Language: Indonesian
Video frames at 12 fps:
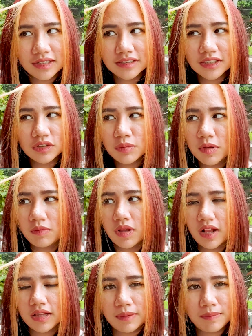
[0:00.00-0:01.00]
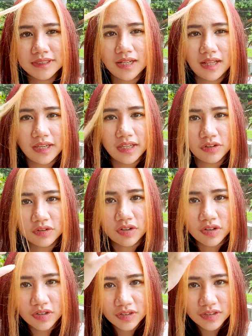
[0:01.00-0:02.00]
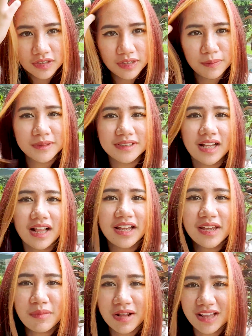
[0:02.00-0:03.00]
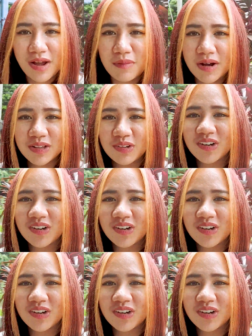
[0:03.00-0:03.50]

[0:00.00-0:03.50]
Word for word: Di sini tuh bener-bener tipis kering gitu. Tipis kering kayak martabak dong.